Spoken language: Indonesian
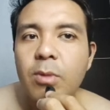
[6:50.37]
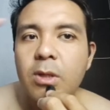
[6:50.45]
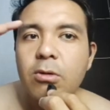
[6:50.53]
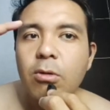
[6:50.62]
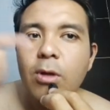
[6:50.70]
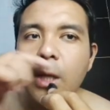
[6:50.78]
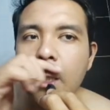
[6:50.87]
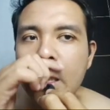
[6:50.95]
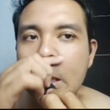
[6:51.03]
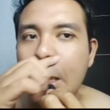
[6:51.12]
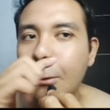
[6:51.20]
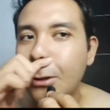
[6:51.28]
cuman kalau yang
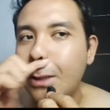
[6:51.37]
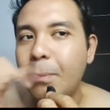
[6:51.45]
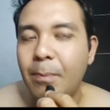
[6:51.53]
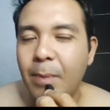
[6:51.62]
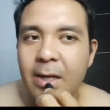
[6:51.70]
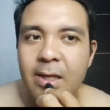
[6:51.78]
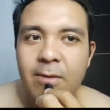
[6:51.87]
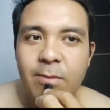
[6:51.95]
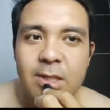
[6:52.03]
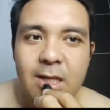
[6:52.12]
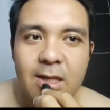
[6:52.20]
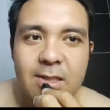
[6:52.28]
ditaruh depan nih
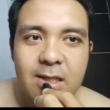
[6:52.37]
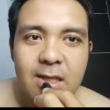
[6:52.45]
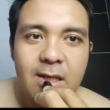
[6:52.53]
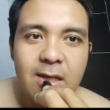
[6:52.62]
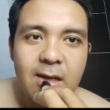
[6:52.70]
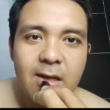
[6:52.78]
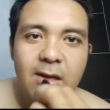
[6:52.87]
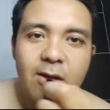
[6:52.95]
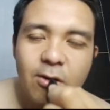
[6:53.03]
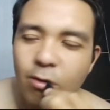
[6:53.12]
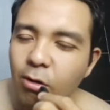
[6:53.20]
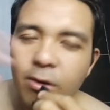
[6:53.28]
misal si
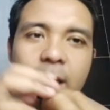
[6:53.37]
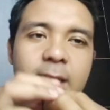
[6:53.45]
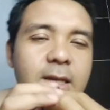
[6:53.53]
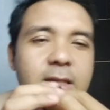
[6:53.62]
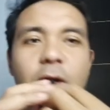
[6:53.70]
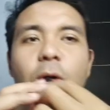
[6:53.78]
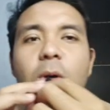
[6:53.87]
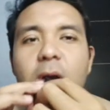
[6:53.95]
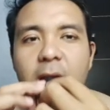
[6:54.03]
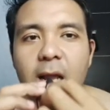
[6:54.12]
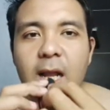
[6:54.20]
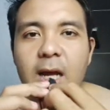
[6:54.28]
kalau Neza sih
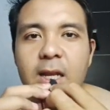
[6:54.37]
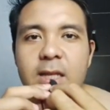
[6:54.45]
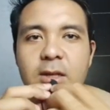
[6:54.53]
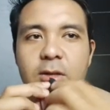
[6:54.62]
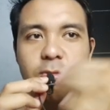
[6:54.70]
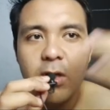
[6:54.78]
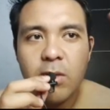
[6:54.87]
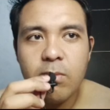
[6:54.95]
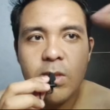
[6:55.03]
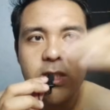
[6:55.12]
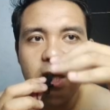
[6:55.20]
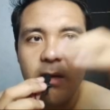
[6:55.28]
oke okay lah Neza tuh kan
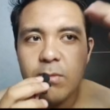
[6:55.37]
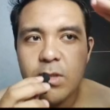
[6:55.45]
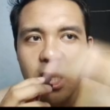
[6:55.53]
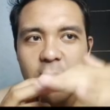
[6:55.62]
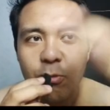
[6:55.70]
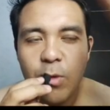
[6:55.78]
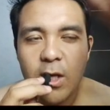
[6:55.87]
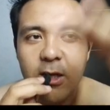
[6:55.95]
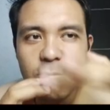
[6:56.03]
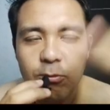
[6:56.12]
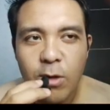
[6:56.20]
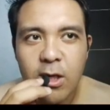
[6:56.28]
bisa bisa hidup
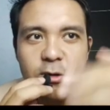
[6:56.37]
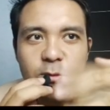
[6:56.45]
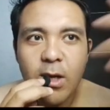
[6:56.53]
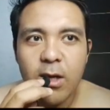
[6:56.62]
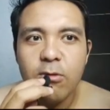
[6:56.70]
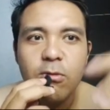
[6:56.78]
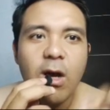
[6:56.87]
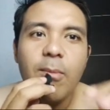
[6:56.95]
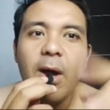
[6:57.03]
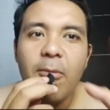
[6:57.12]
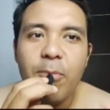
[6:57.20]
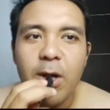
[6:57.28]
lagi hidup lagi hidup lagi tuh nggak
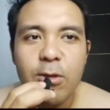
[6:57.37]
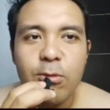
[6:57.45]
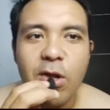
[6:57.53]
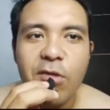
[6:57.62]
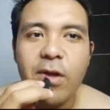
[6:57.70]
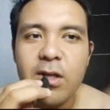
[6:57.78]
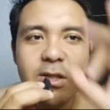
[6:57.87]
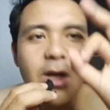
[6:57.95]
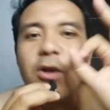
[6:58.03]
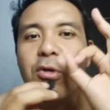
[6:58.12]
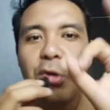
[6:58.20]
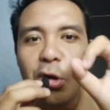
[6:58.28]
apa-apa gitu defense
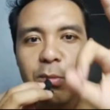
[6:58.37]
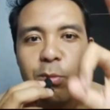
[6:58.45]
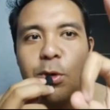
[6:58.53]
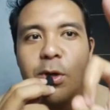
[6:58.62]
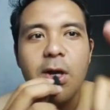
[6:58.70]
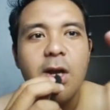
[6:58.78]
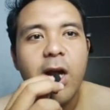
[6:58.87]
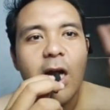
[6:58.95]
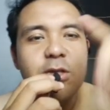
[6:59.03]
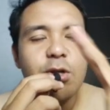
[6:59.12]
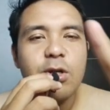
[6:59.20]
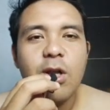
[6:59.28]
nol pun
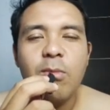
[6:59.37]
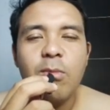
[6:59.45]
asal